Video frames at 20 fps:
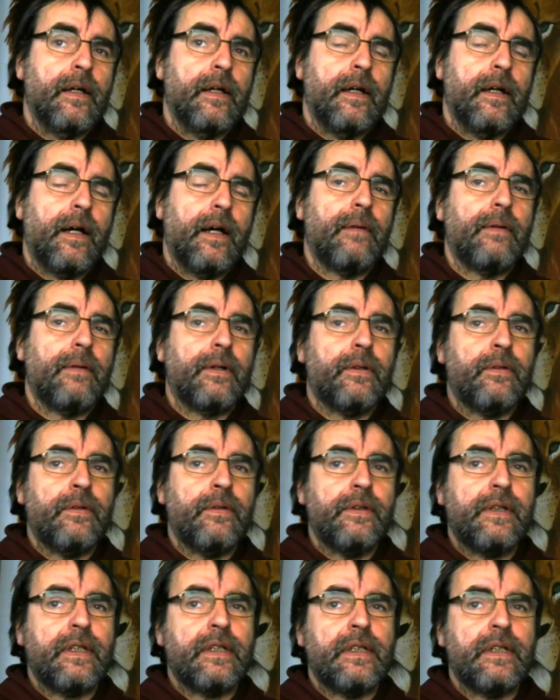Aber
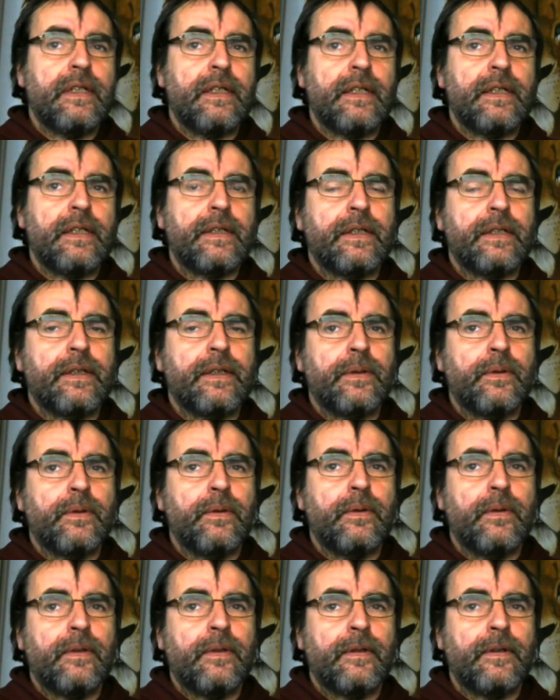grundsätzlich ist es so,